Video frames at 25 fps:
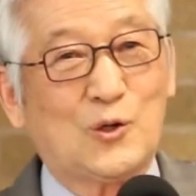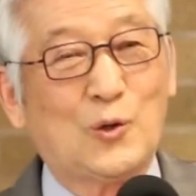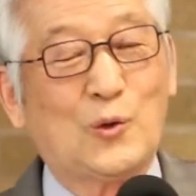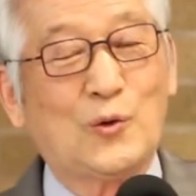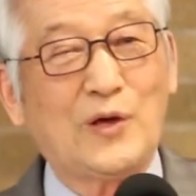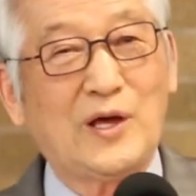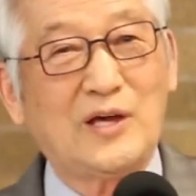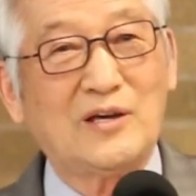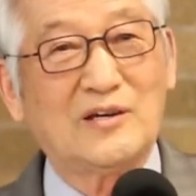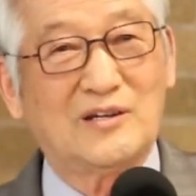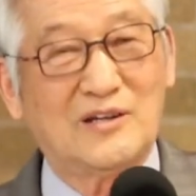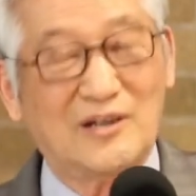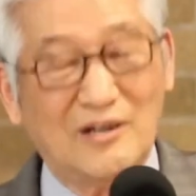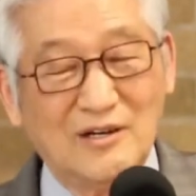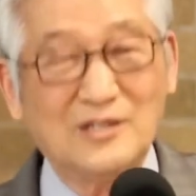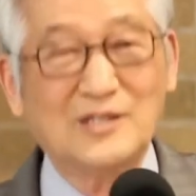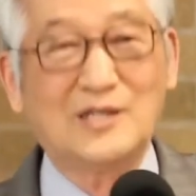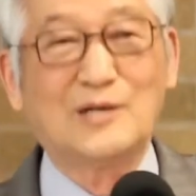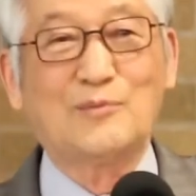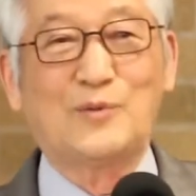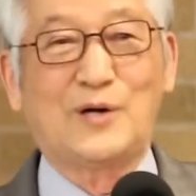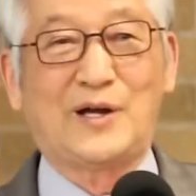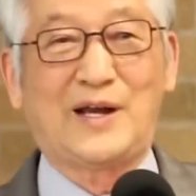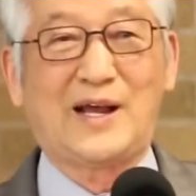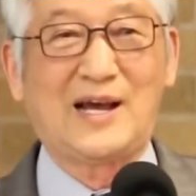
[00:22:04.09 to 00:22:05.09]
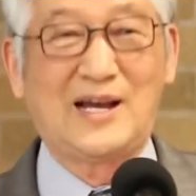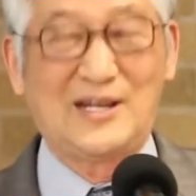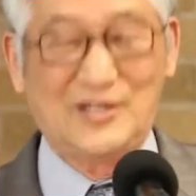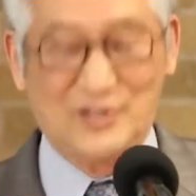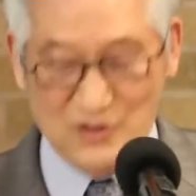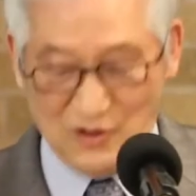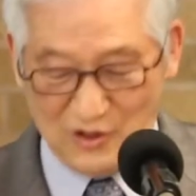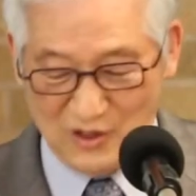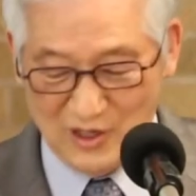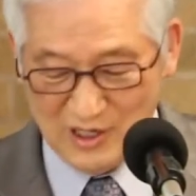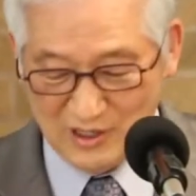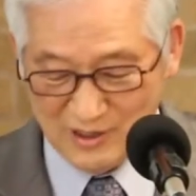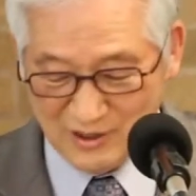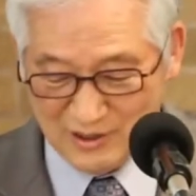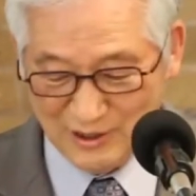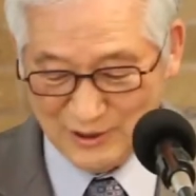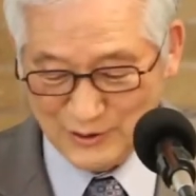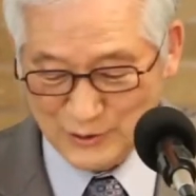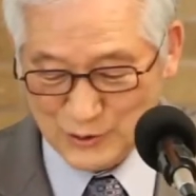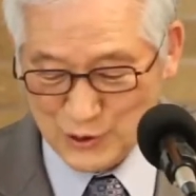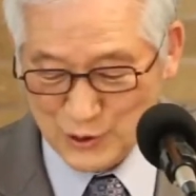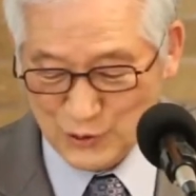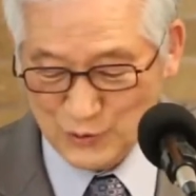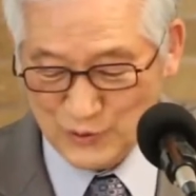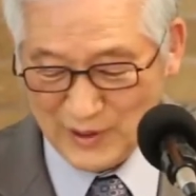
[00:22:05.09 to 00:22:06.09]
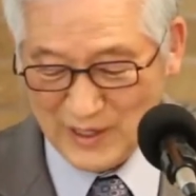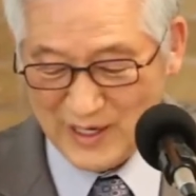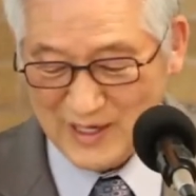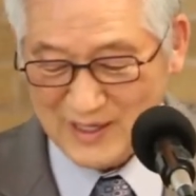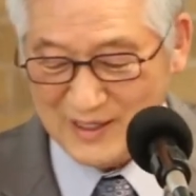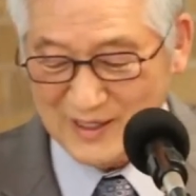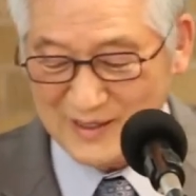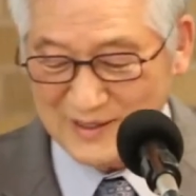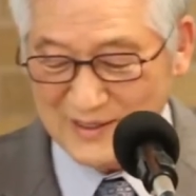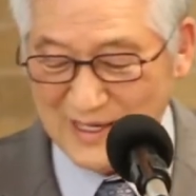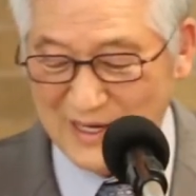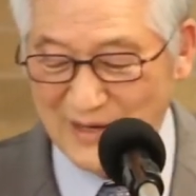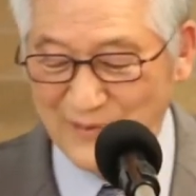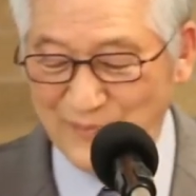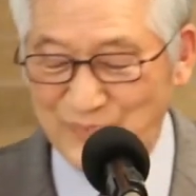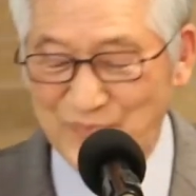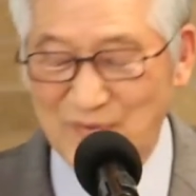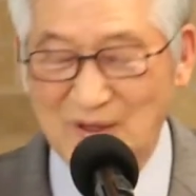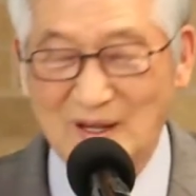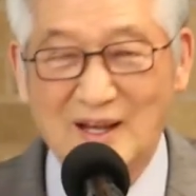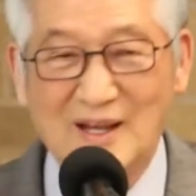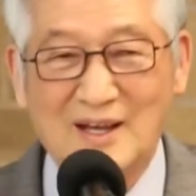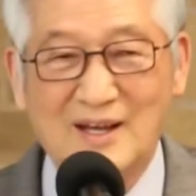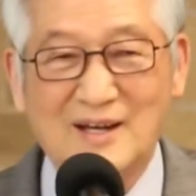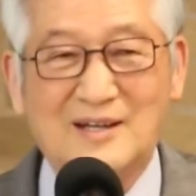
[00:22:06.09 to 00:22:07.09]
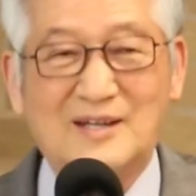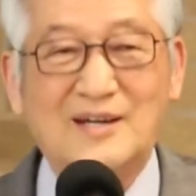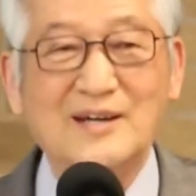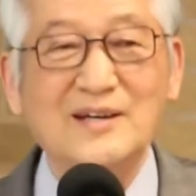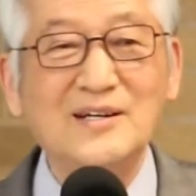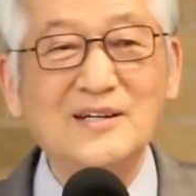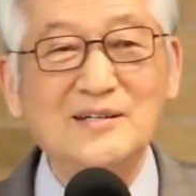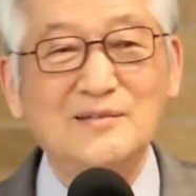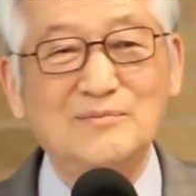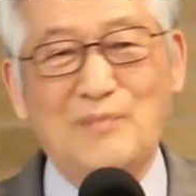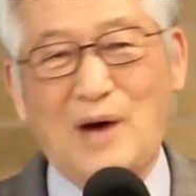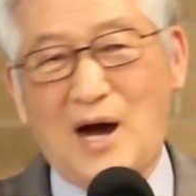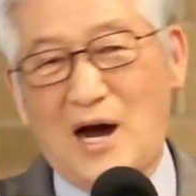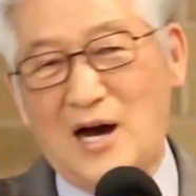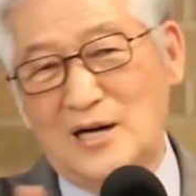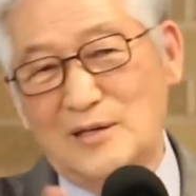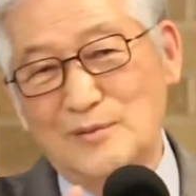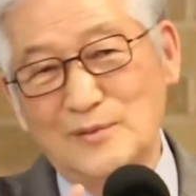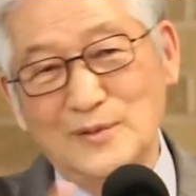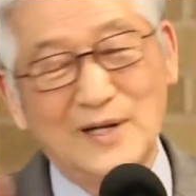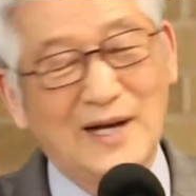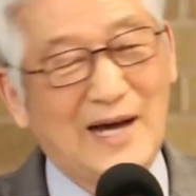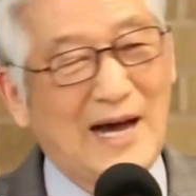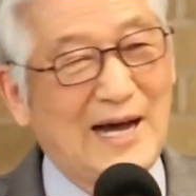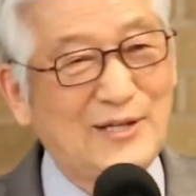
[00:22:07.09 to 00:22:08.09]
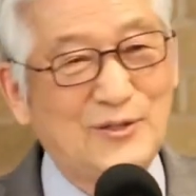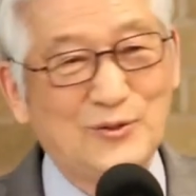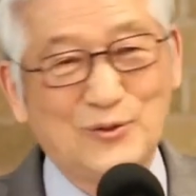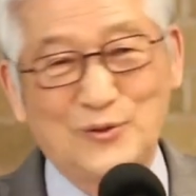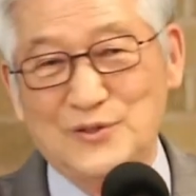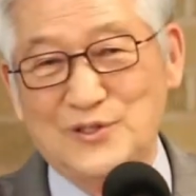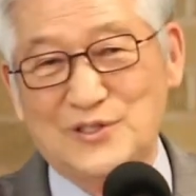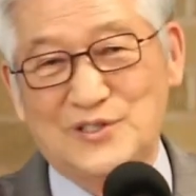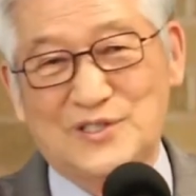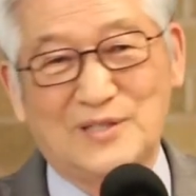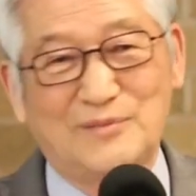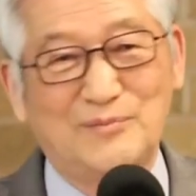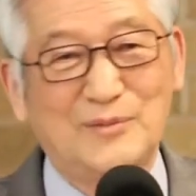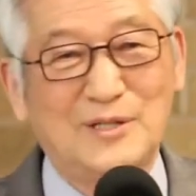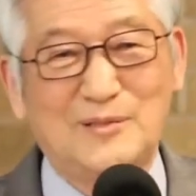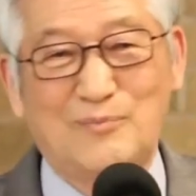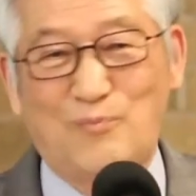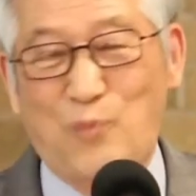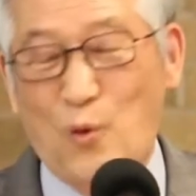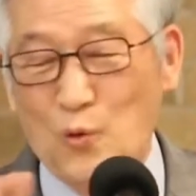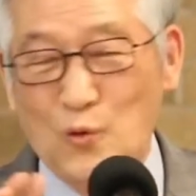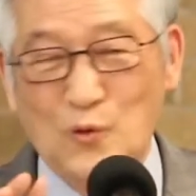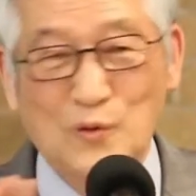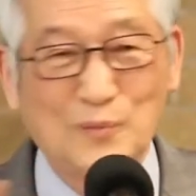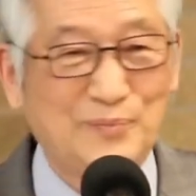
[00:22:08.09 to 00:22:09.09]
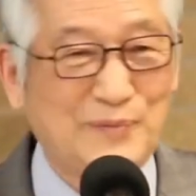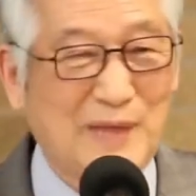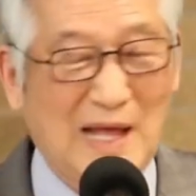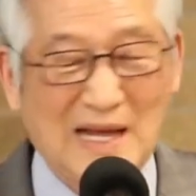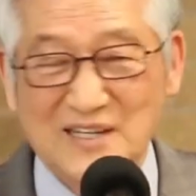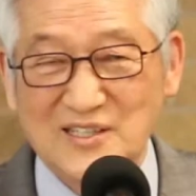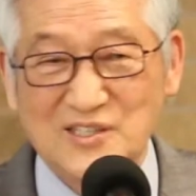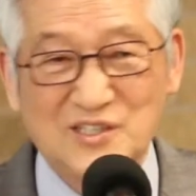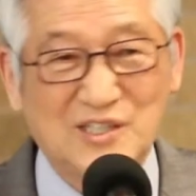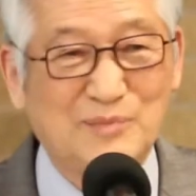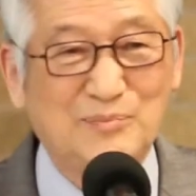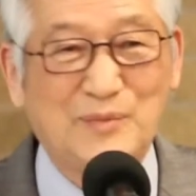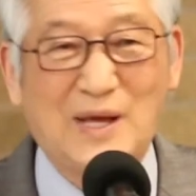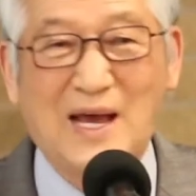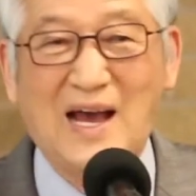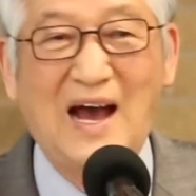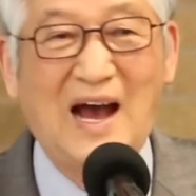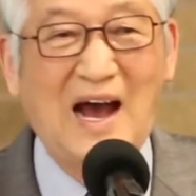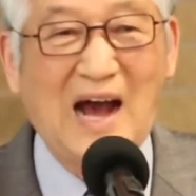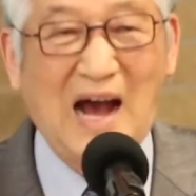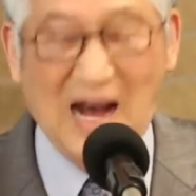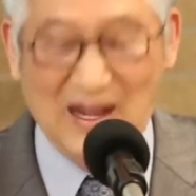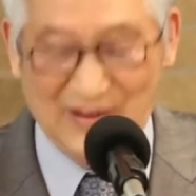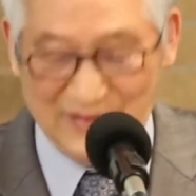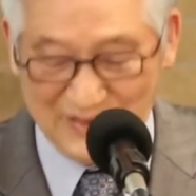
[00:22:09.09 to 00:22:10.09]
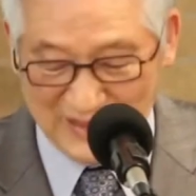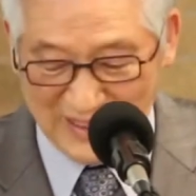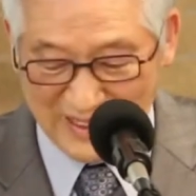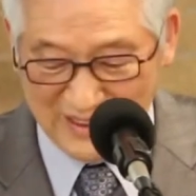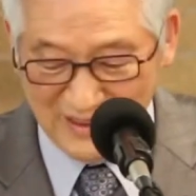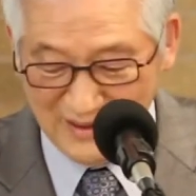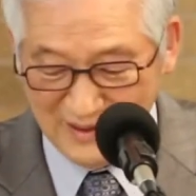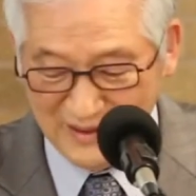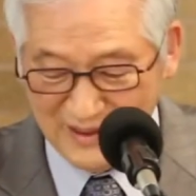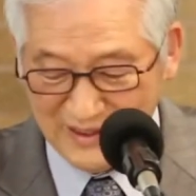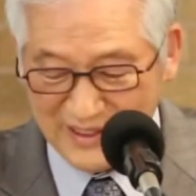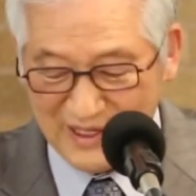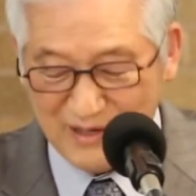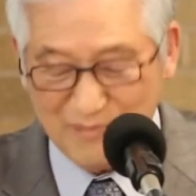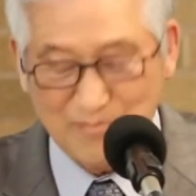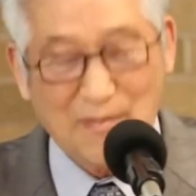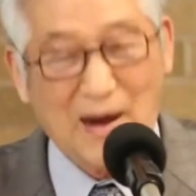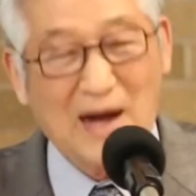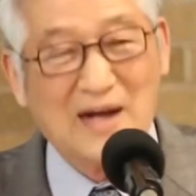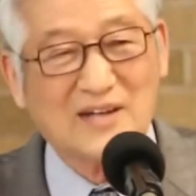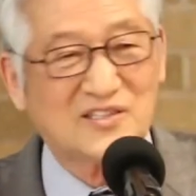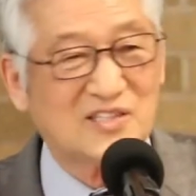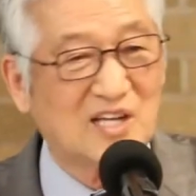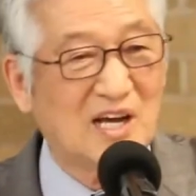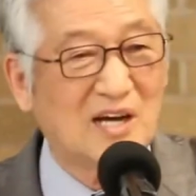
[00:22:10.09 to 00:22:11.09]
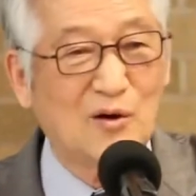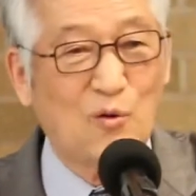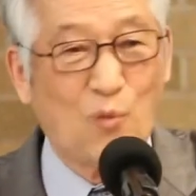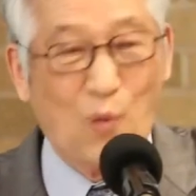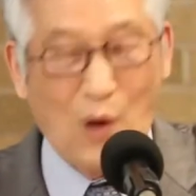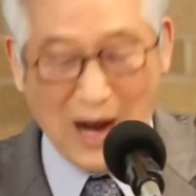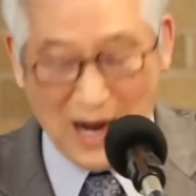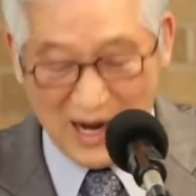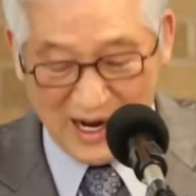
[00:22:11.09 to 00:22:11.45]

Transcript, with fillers: 교회에 헌금을 해가지고 건축을 하겠다. 그런 마음을 가지고 있으면 복권 당첨이 안 되는 거예요. 망창